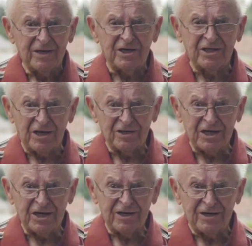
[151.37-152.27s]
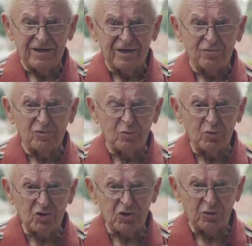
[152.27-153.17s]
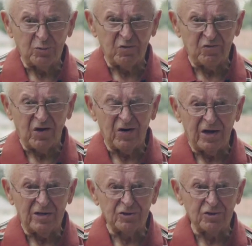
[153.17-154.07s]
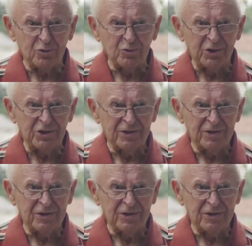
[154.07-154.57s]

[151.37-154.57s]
Ich danke und wünsche der UBV alles Gute.